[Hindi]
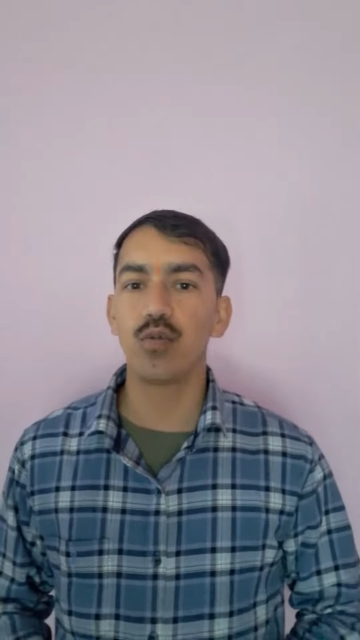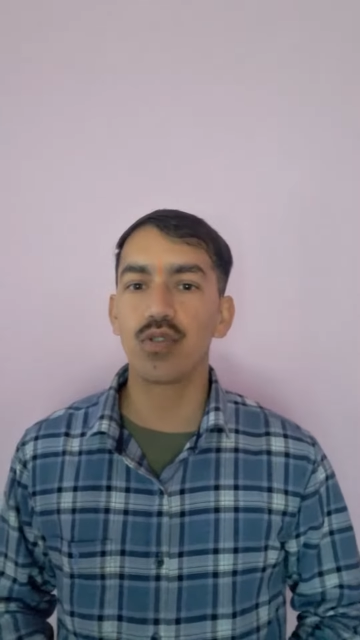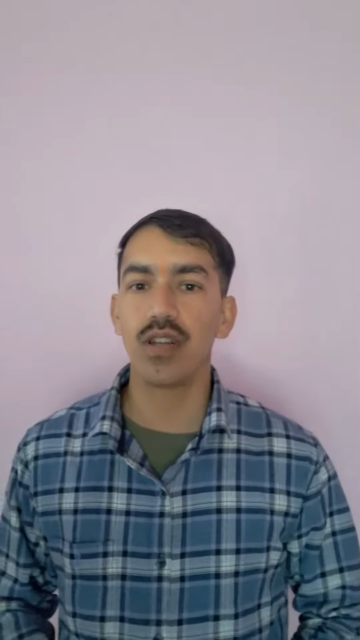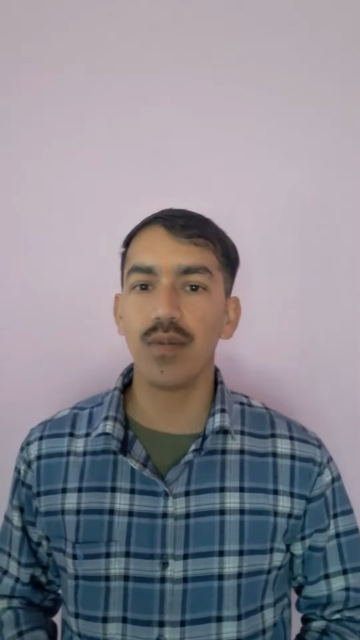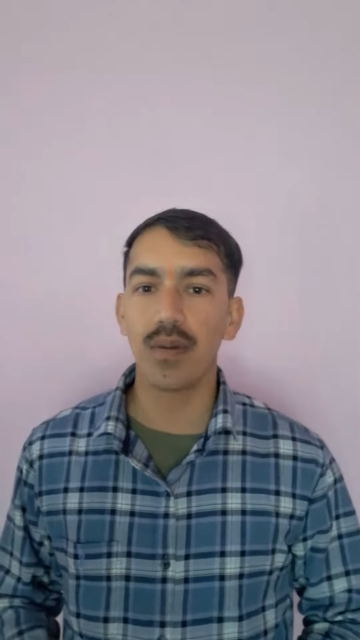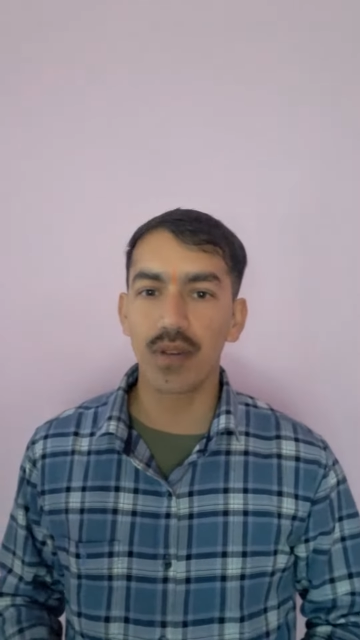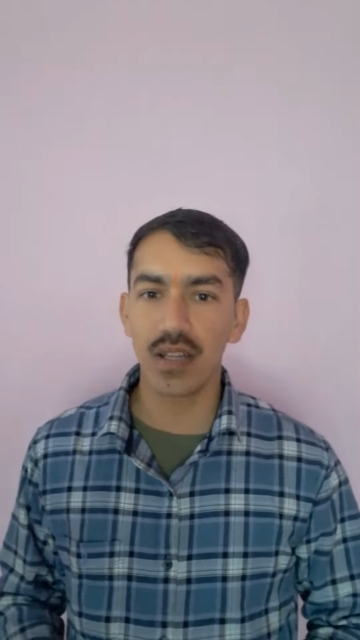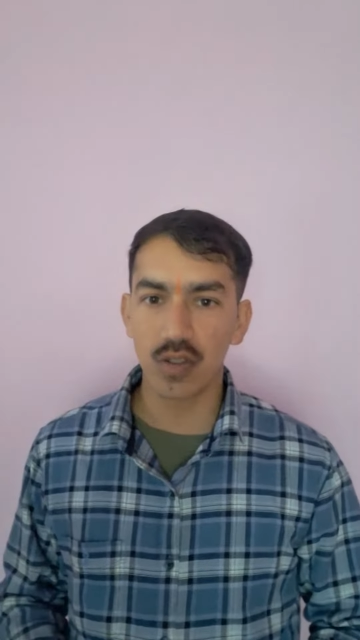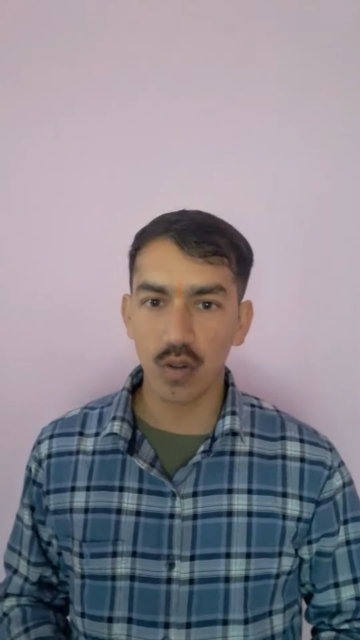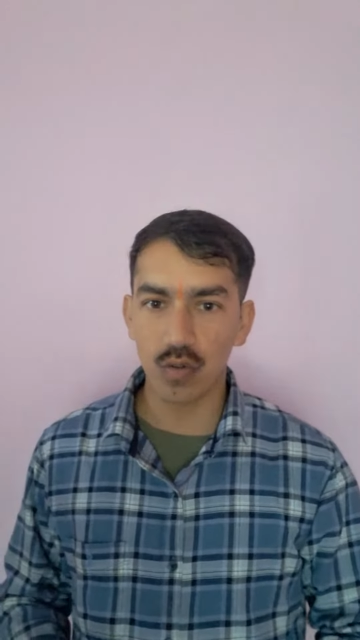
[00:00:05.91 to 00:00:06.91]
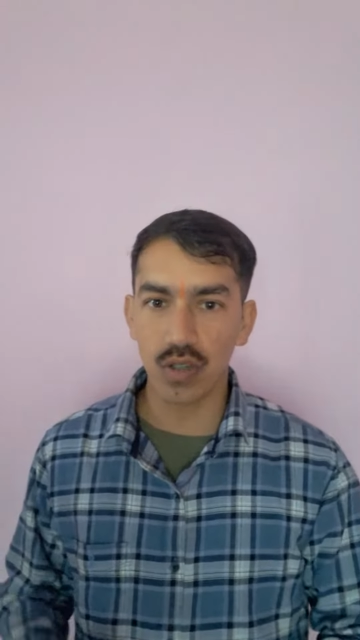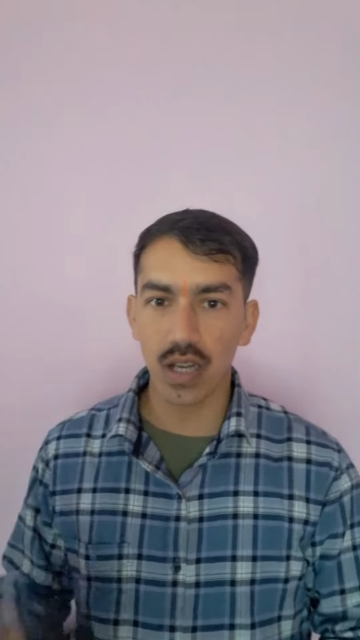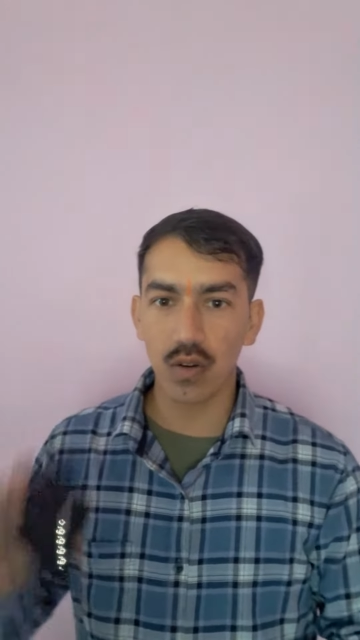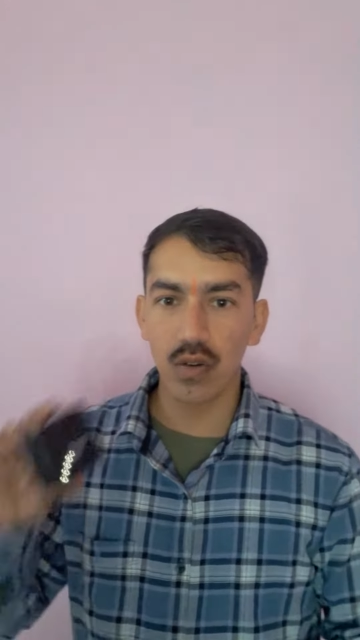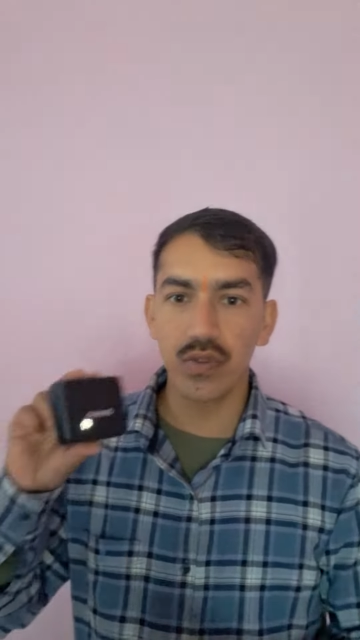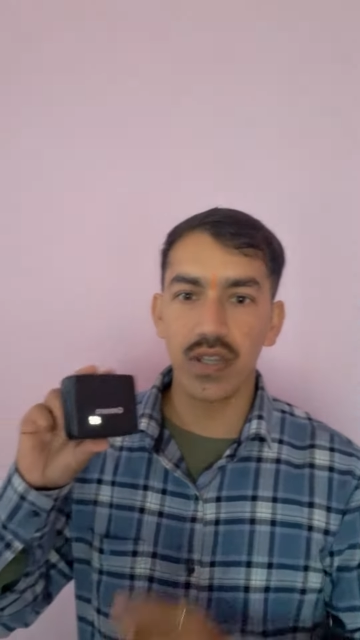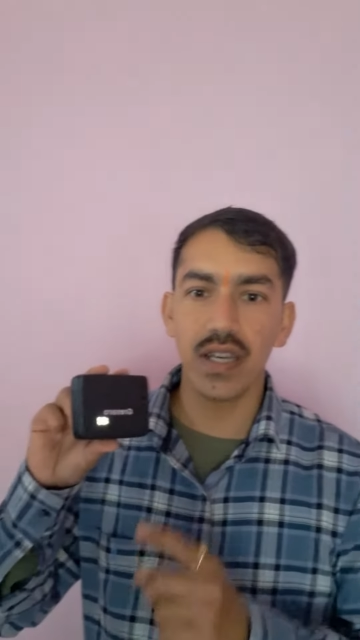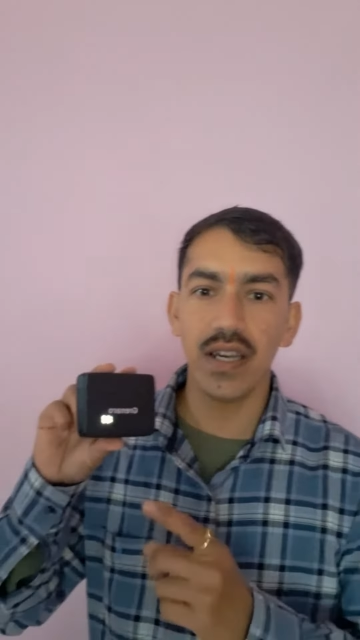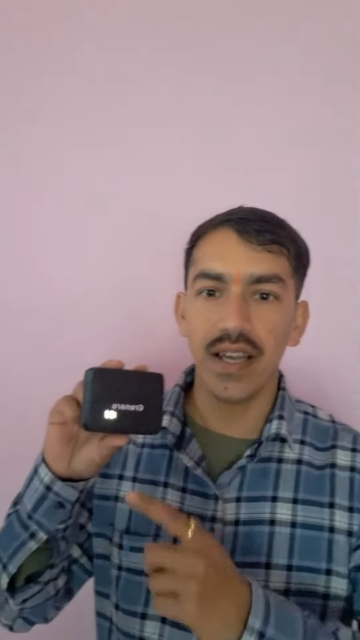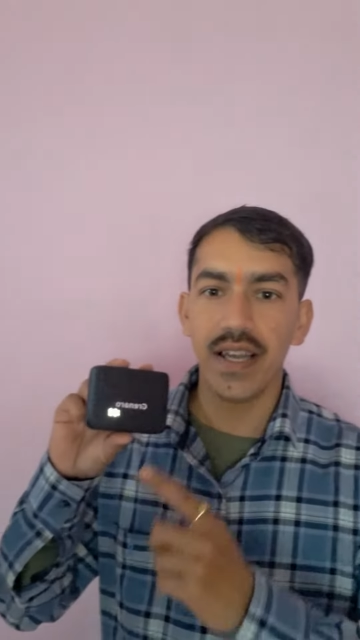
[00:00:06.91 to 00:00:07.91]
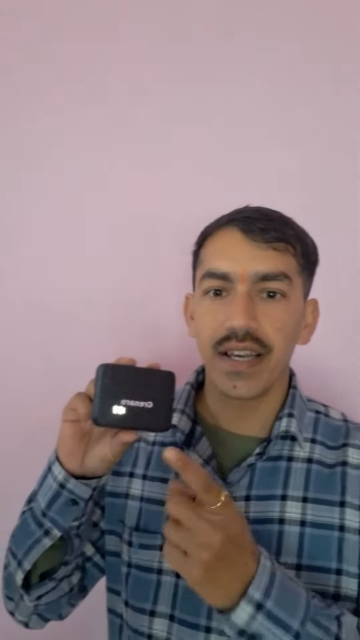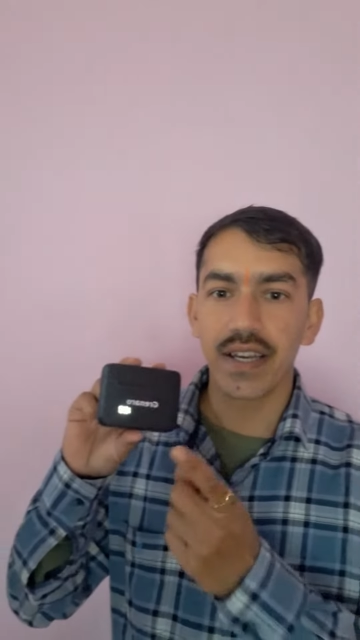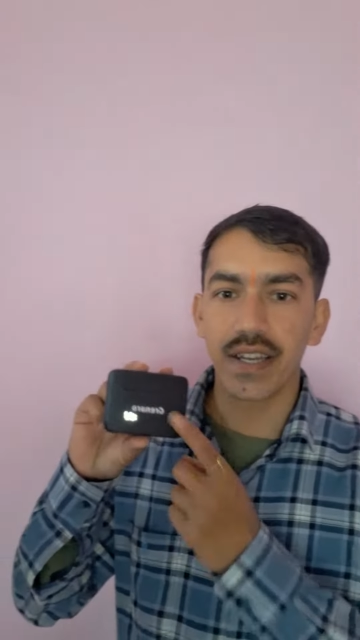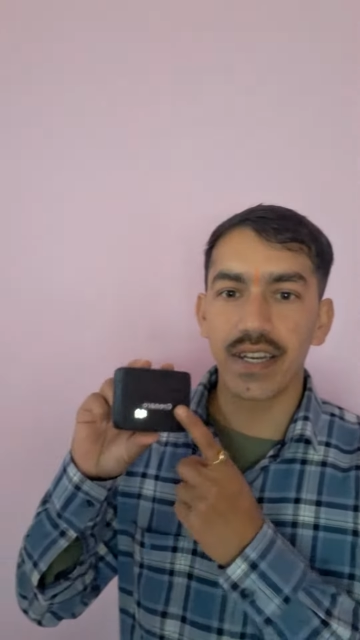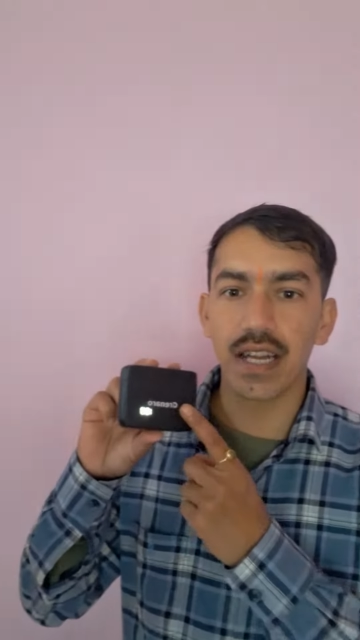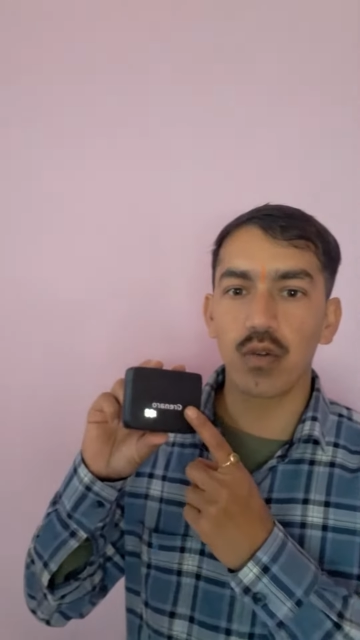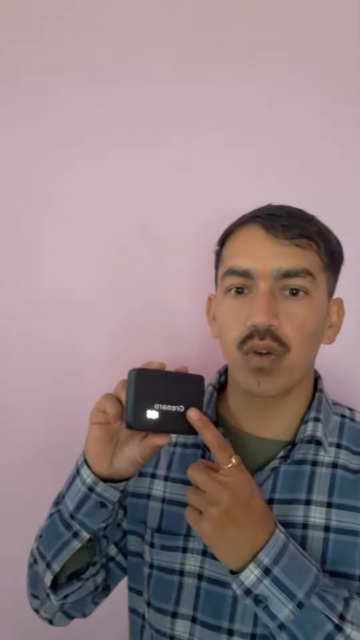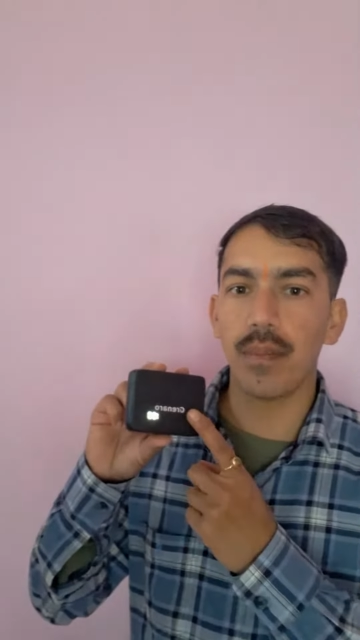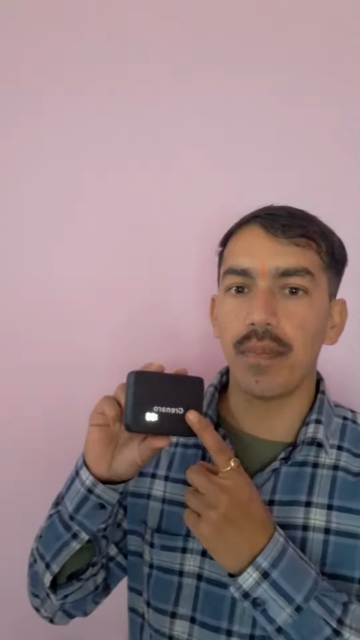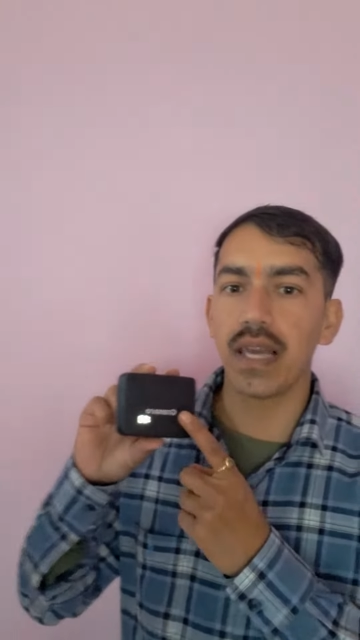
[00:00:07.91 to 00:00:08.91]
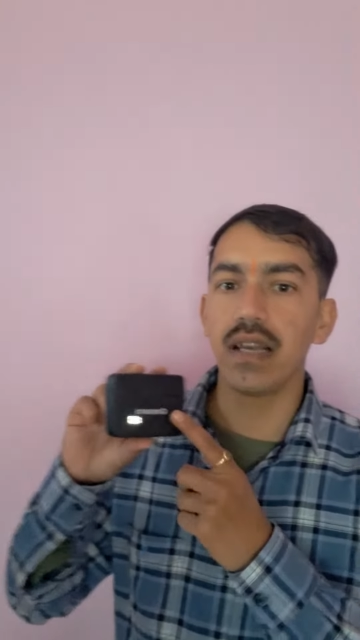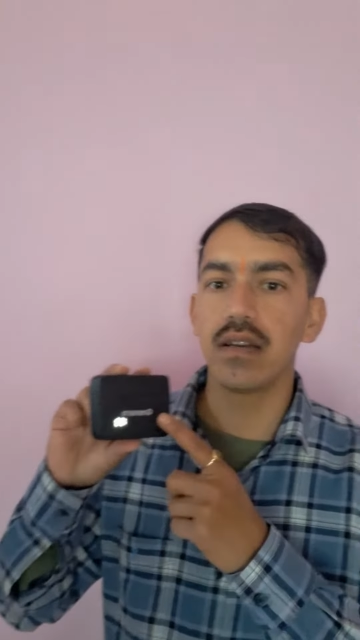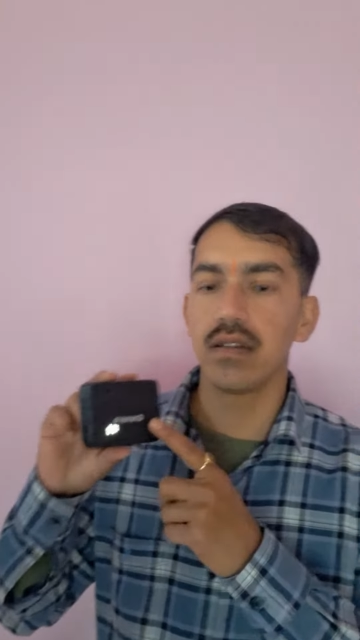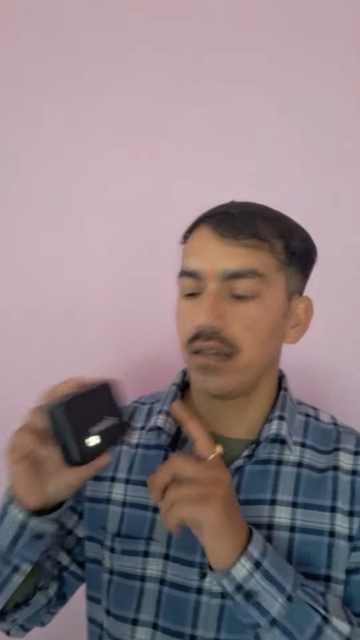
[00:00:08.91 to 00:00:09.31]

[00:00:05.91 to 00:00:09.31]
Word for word: तो उसके लिए मैं आपके लिए एक सोल्यूशन लाऊंगा ये है ग्रिनारो का माइक